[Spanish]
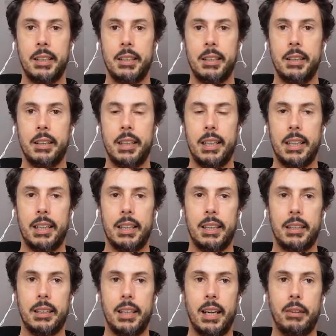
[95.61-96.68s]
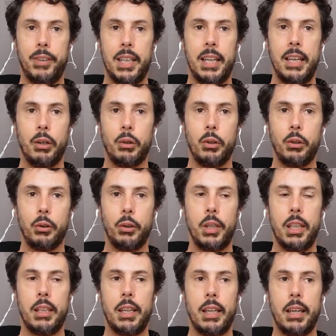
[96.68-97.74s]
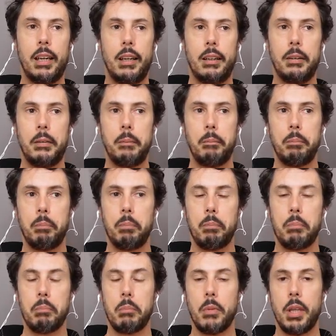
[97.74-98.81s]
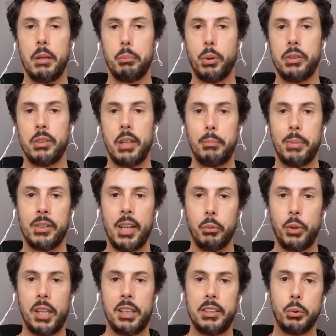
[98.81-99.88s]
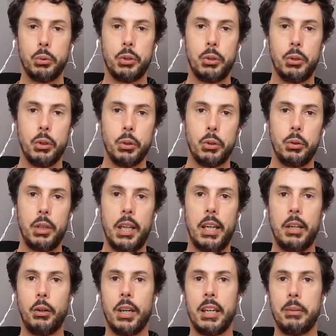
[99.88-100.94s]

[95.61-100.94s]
del vídeo y de pues empezar una discusión de lo que os